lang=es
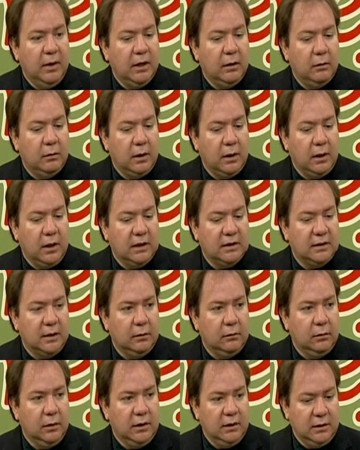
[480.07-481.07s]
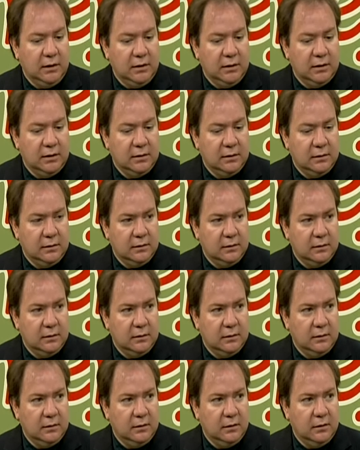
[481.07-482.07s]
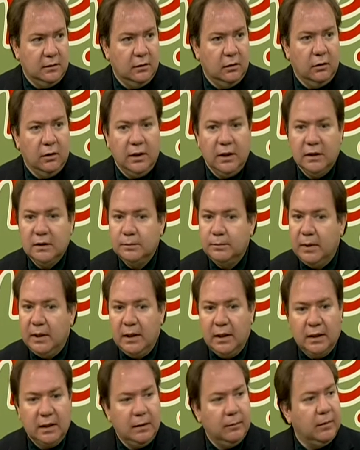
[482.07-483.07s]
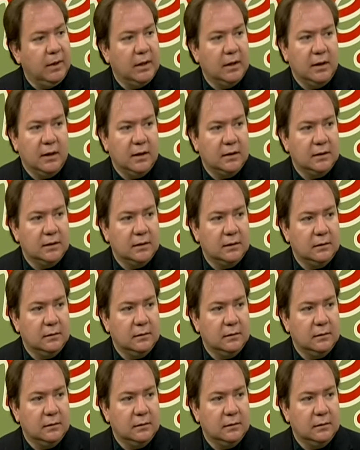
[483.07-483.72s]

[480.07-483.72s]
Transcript: mejorar la celulitis. Mm no ah, es para quemar grasa.